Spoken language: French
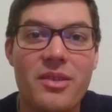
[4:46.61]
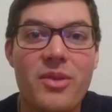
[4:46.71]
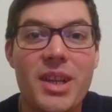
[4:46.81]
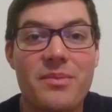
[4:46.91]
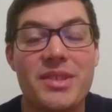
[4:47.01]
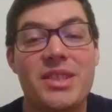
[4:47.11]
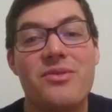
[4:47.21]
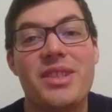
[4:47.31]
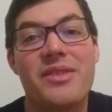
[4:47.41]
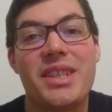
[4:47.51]
Voilà, si
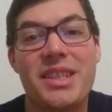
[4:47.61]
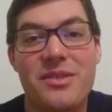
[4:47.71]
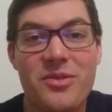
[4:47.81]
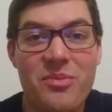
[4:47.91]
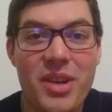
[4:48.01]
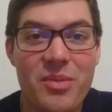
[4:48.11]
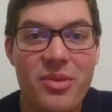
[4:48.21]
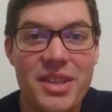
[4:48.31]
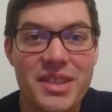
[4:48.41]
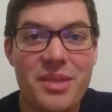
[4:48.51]
vous avez des questions par
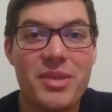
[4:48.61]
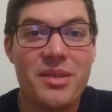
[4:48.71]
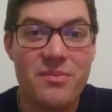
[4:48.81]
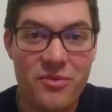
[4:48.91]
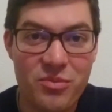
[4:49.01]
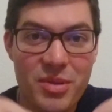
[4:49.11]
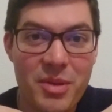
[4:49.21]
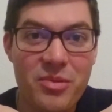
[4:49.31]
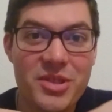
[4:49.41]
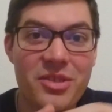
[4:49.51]
rapport à ça, ben, vous pouvez me
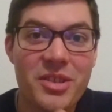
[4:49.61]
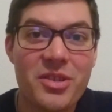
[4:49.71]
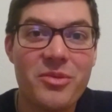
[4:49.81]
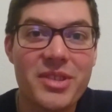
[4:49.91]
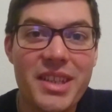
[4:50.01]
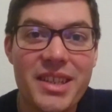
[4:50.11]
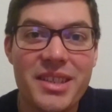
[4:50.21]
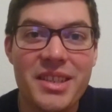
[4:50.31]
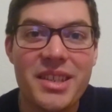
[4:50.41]
les poser dans les commentaires.